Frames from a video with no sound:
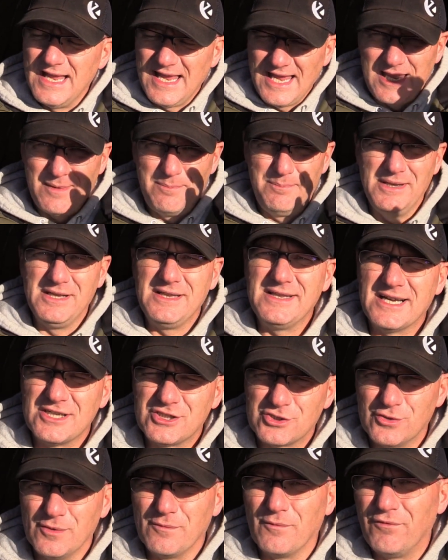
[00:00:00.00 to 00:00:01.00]
ich bin dann
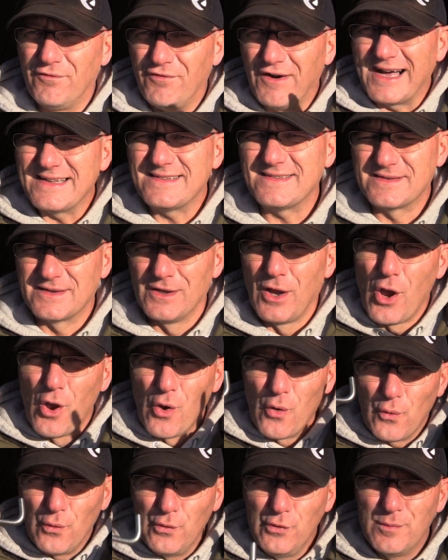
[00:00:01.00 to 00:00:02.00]
schon fast
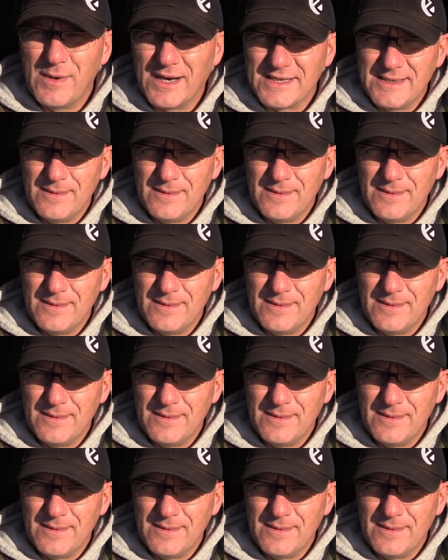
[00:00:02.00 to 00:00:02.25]
über